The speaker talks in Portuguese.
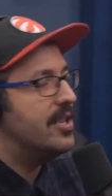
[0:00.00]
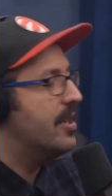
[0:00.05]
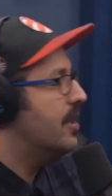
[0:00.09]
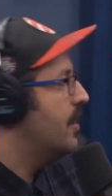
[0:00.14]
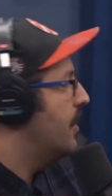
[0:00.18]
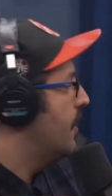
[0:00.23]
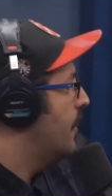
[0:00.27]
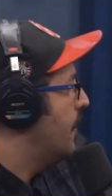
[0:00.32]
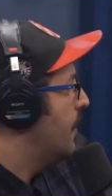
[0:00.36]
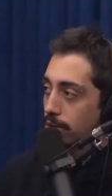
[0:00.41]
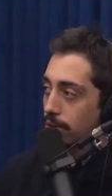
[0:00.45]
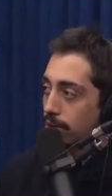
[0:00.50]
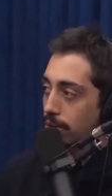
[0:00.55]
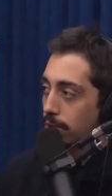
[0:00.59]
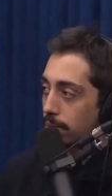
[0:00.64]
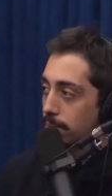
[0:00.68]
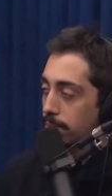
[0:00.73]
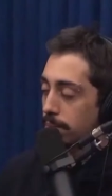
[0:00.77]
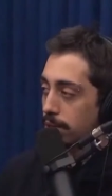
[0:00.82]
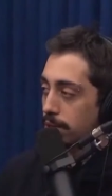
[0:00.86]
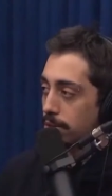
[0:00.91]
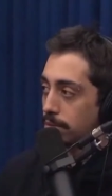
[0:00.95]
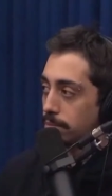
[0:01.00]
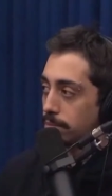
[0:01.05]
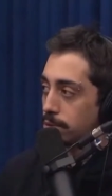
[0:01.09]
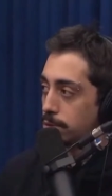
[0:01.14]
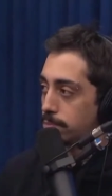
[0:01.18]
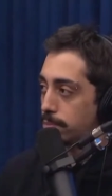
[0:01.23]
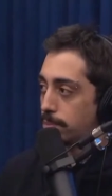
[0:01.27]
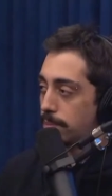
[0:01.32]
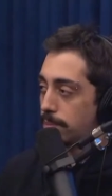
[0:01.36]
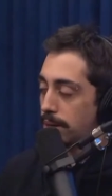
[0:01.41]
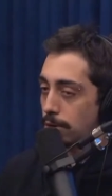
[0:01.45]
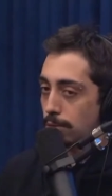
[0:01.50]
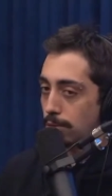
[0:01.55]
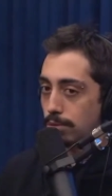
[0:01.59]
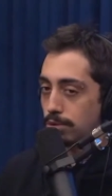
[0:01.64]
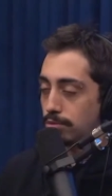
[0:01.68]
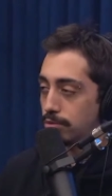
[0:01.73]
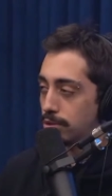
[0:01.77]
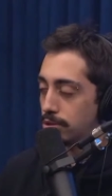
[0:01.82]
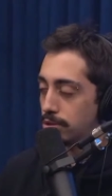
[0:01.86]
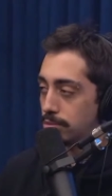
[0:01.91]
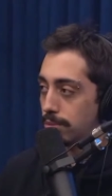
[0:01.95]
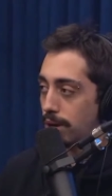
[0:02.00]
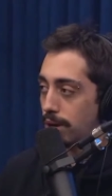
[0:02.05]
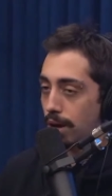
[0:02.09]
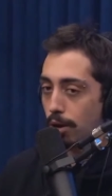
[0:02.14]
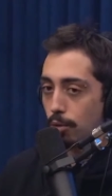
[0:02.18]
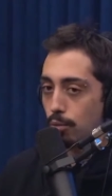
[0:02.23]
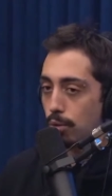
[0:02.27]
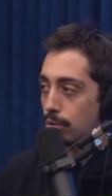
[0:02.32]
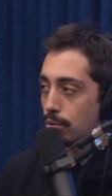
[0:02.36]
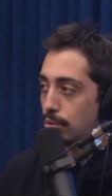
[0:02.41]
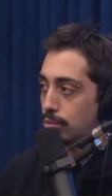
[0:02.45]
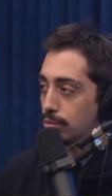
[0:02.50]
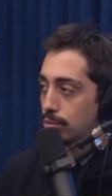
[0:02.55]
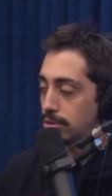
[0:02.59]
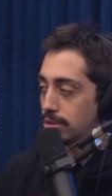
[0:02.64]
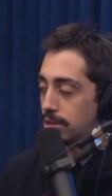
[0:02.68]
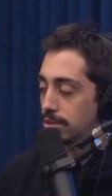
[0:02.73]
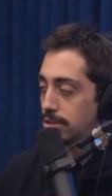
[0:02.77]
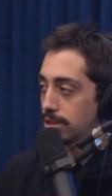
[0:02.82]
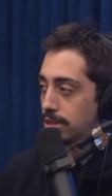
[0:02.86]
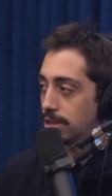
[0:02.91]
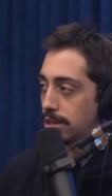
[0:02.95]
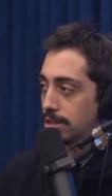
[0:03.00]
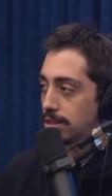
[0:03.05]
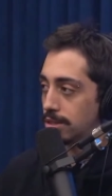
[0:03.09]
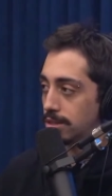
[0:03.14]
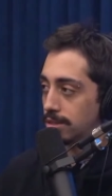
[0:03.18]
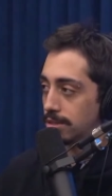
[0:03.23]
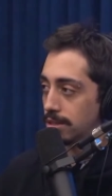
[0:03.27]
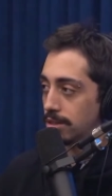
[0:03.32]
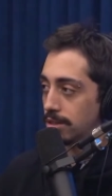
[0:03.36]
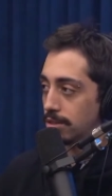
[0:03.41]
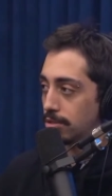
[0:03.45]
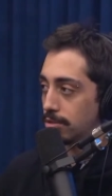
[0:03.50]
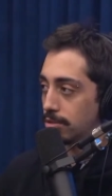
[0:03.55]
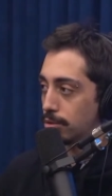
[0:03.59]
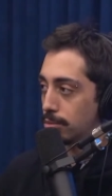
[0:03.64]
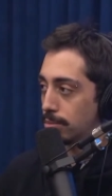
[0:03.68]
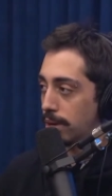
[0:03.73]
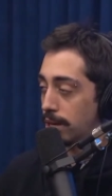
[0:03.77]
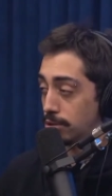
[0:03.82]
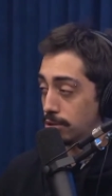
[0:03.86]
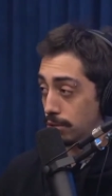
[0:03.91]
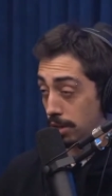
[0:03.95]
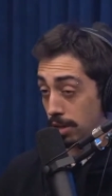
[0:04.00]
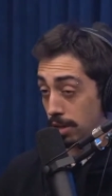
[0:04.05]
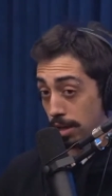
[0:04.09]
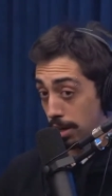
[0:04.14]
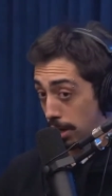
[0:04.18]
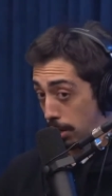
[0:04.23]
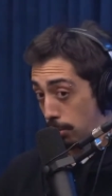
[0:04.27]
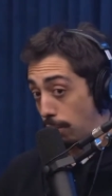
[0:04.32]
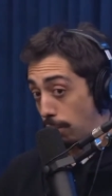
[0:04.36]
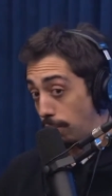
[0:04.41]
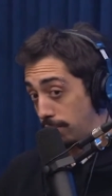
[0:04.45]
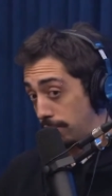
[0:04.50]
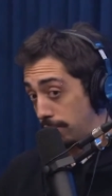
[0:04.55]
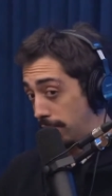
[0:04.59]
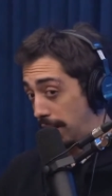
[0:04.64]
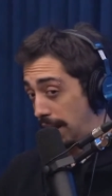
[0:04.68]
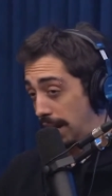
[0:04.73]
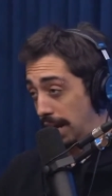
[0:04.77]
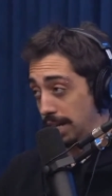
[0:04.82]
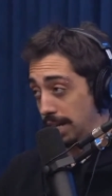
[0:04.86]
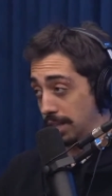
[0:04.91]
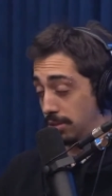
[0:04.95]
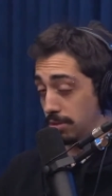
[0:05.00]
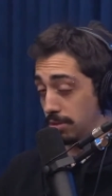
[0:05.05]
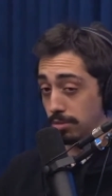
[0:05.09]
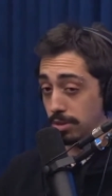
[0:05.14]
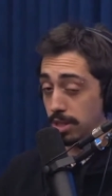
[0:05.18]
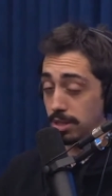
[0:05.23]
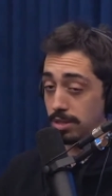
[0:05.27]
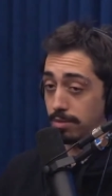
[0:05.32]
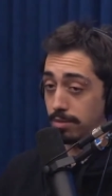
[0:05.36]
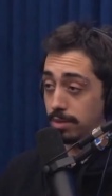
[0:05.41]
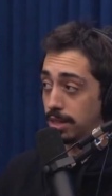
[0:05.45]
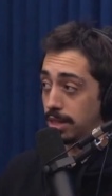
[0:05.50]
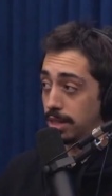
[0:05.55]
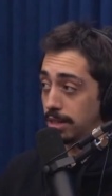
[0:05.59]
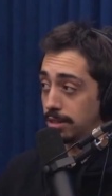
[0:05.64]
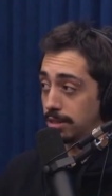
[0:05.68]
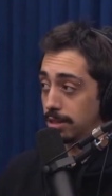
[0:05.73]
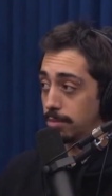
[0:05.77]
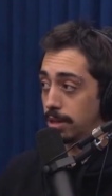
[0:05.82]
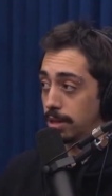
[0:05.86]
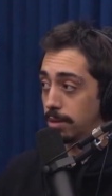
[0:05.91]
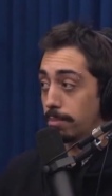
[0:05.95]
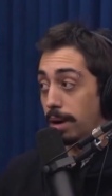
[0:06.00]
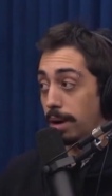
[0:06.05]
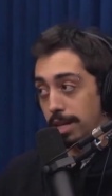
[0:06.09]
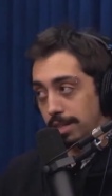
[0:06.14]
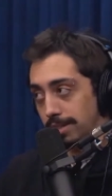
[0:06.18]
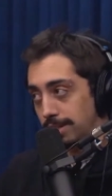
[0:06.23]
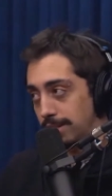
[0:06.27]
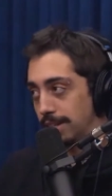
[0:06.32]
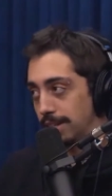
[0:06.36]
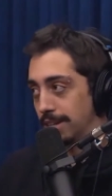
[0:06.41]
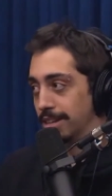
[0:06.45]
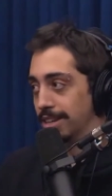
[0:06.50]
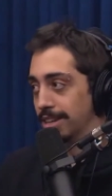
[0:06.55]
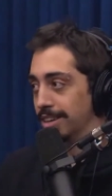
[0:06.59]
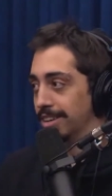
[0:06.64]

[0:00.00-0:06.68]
meio, meio tipo, bem como se fosse uma rua augusta gigante, assim, do México. Hum. Eu ouvi hum. falar isso, não sei se é verdade também. Parecia, né?